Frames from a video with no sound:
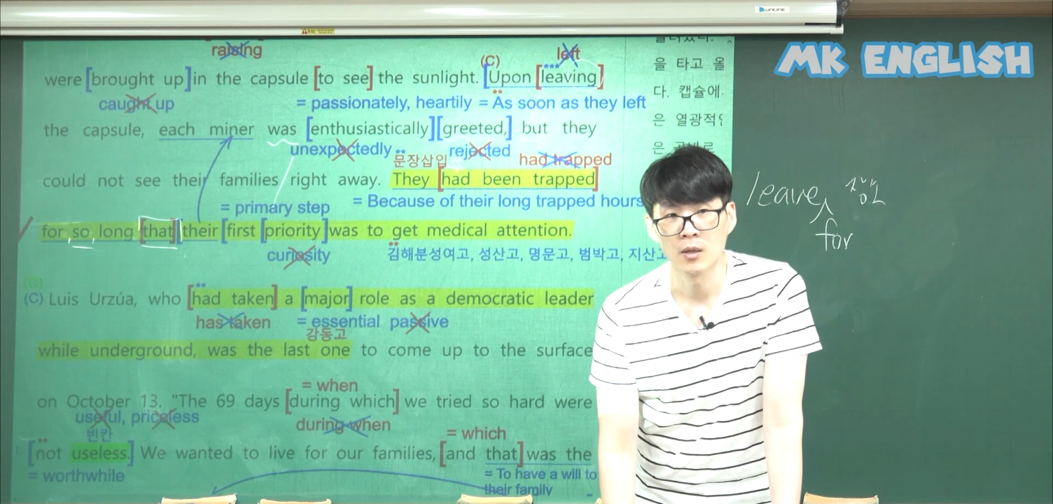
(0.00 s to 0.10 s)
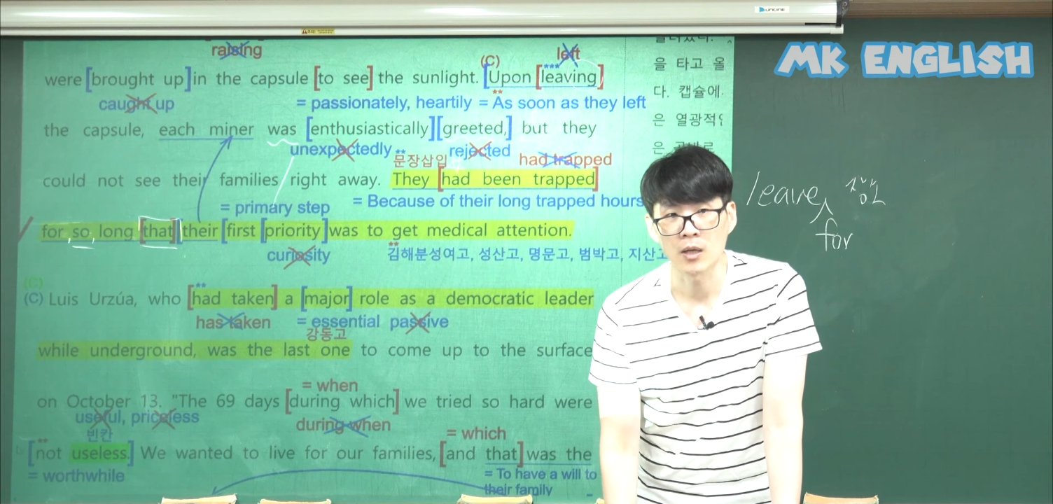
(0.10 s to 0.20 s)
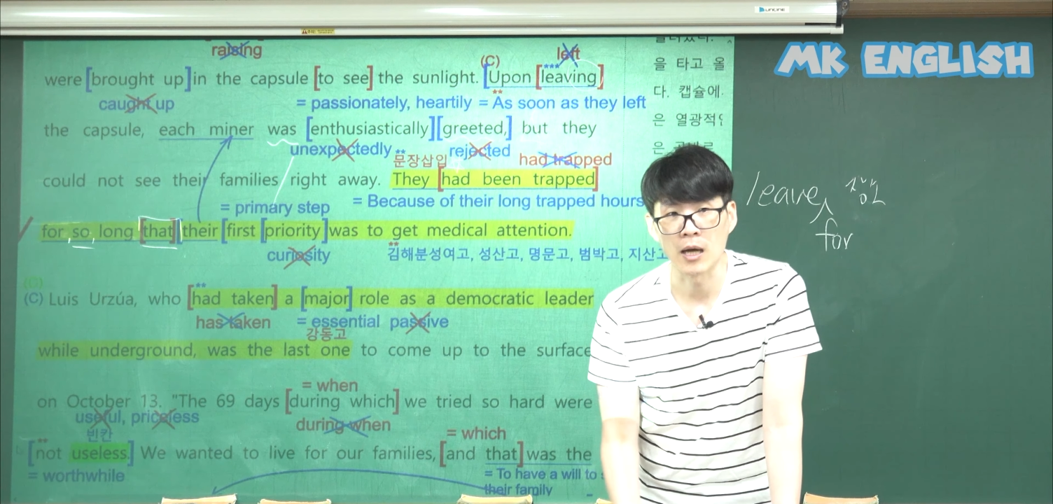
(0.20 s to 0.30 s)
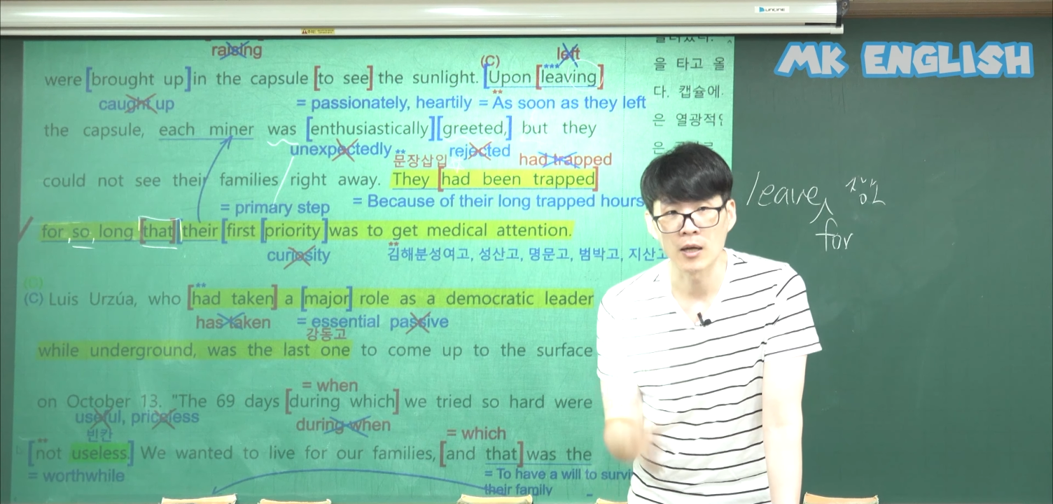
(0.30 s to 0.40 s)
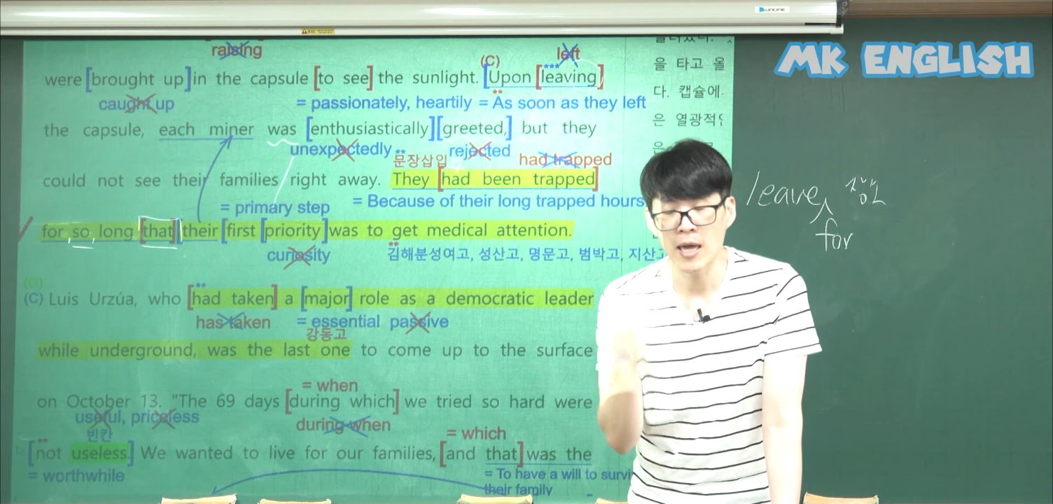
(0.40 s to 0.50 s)

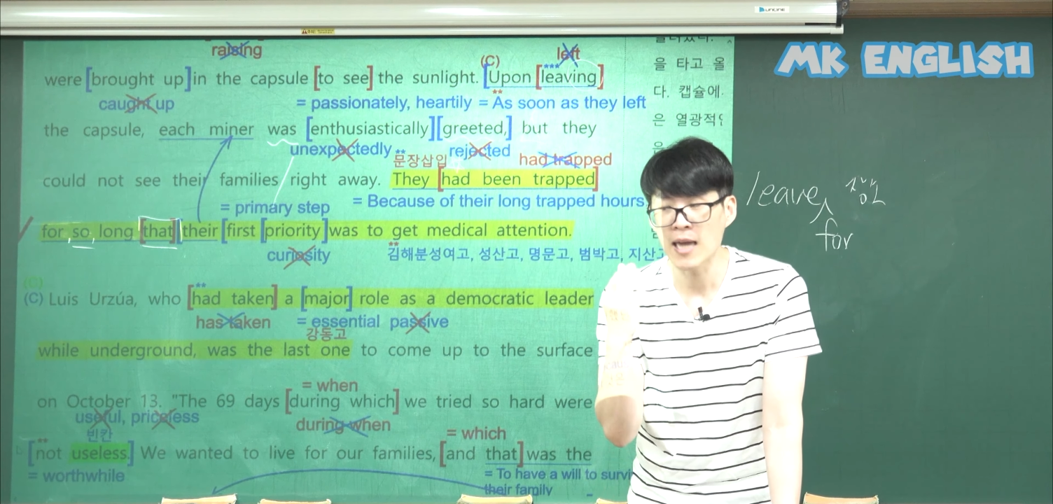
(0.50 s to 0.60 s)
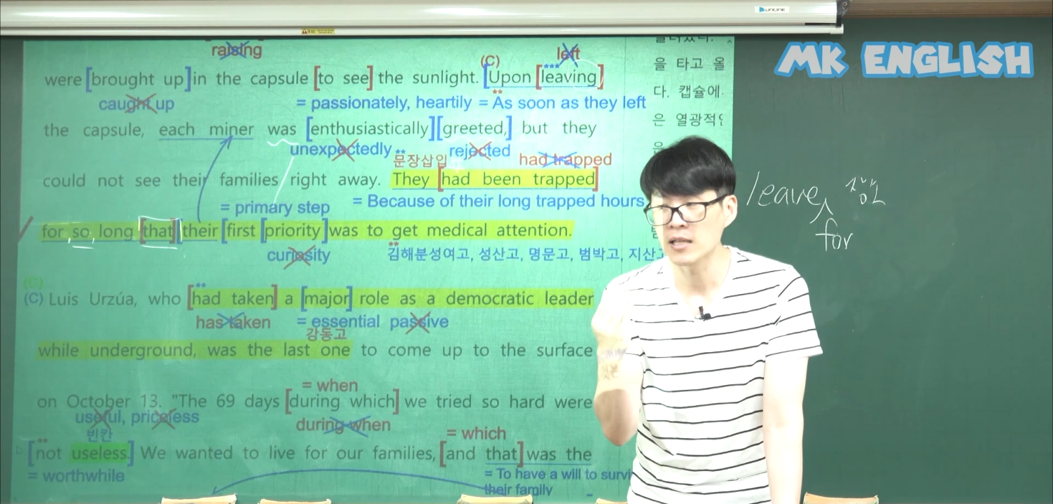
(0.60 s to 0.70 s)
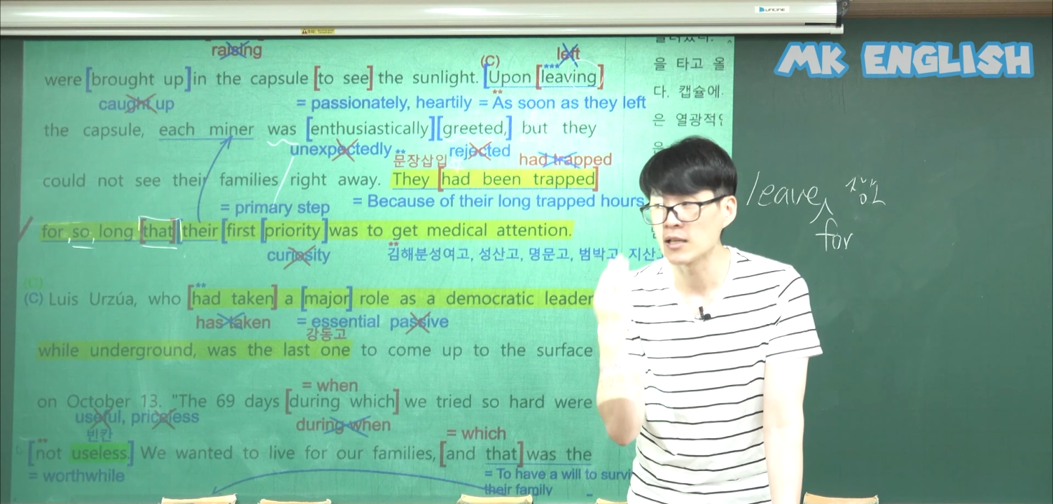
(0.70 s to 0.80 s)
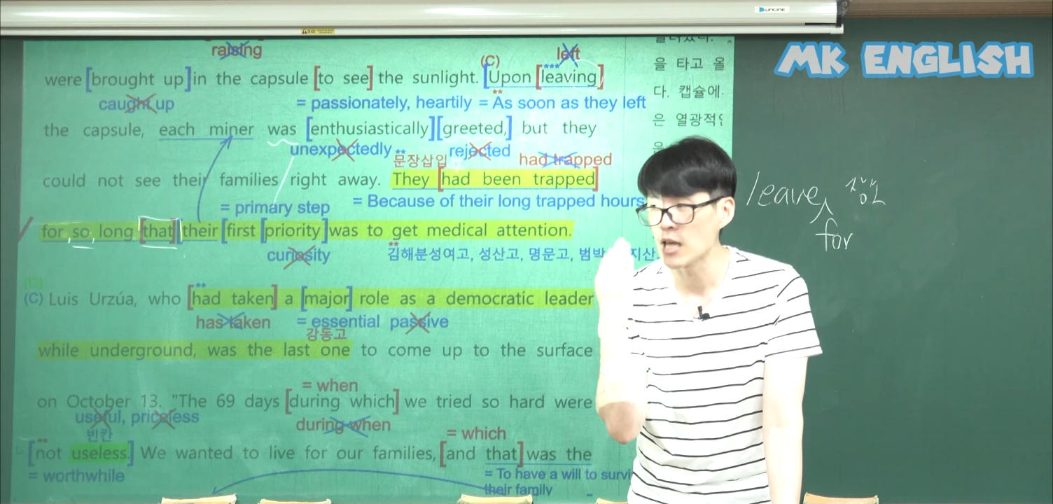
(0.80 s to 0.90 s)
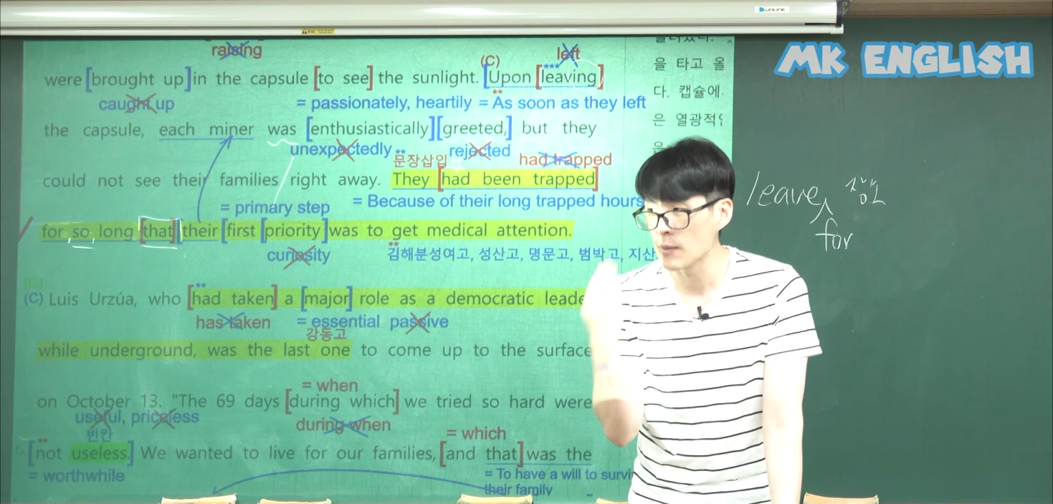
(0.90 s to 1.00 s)
그러니까
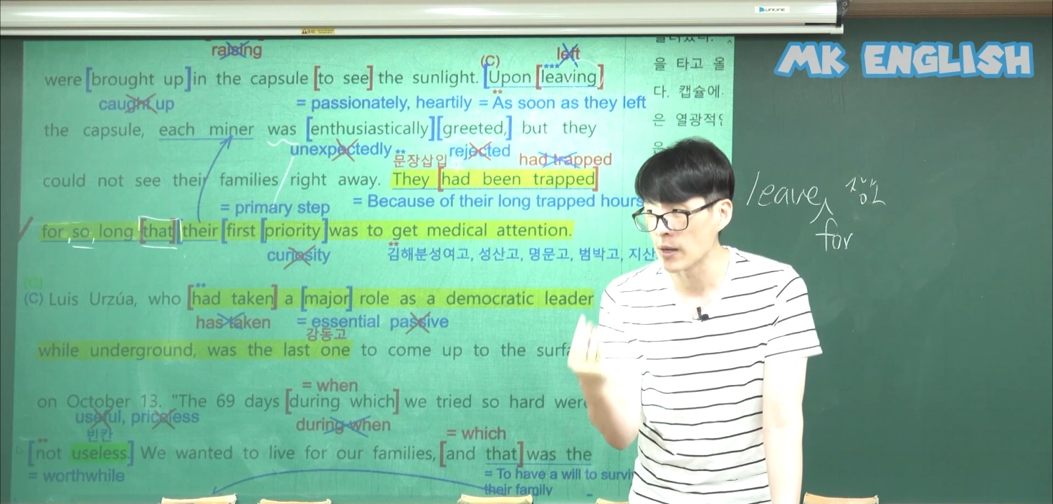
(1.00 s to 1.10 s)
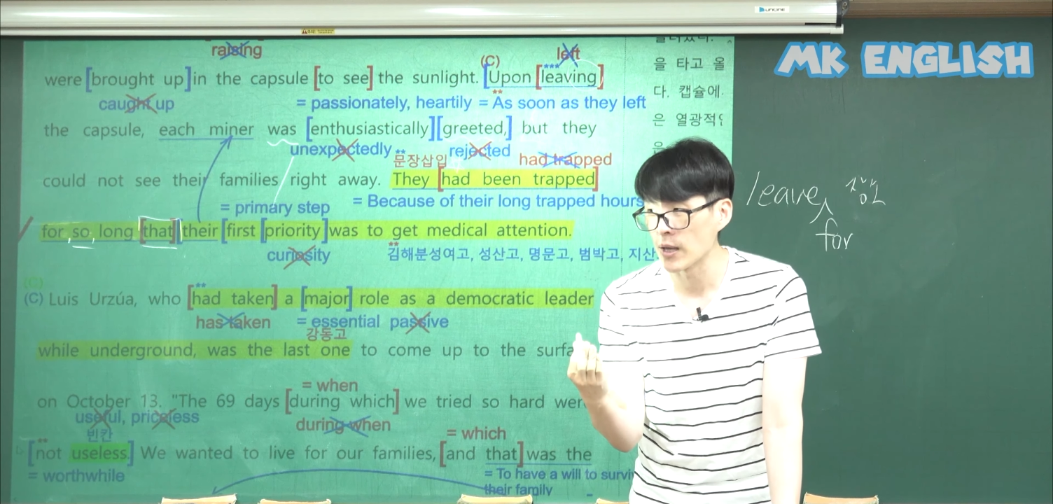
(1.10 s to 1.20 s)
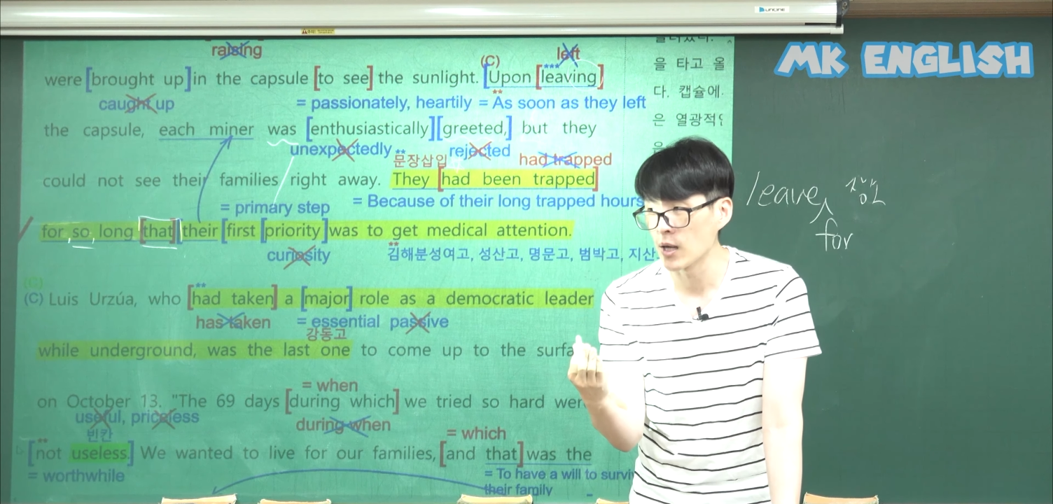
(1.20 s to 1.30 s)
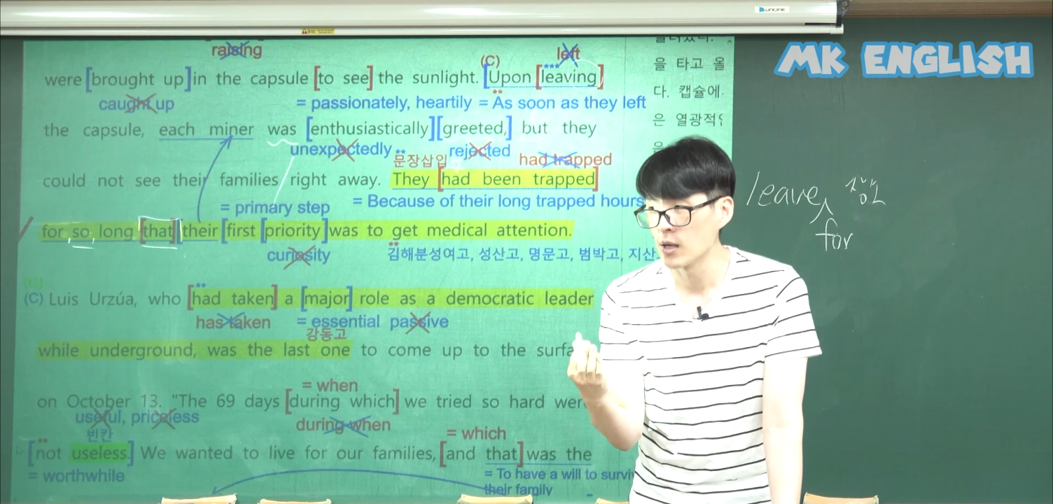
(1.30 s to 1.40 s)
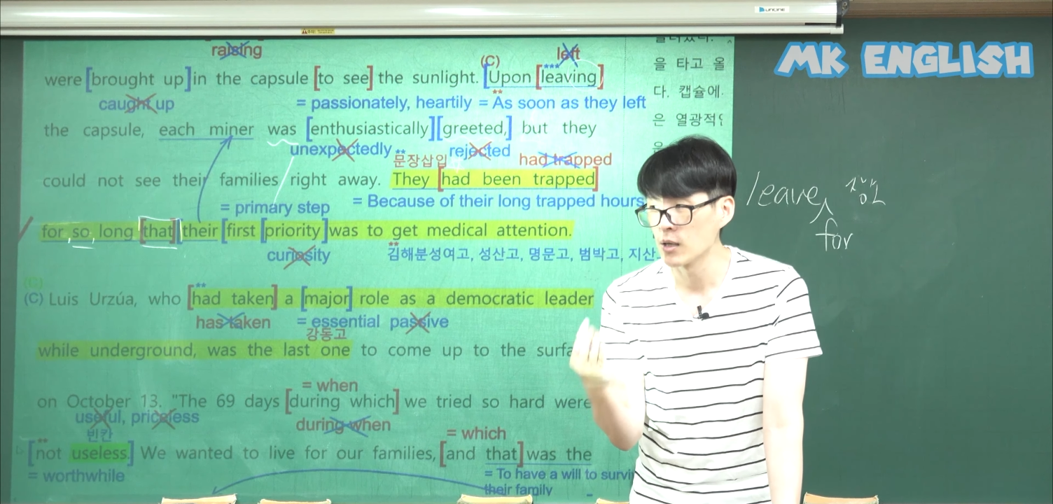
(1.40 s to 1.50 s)
행위를
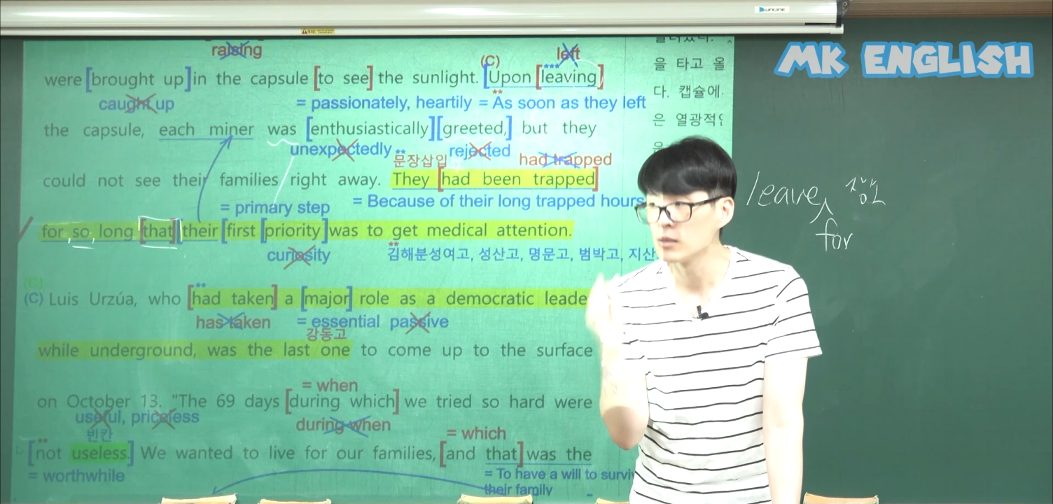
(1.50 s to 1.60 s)
해봐야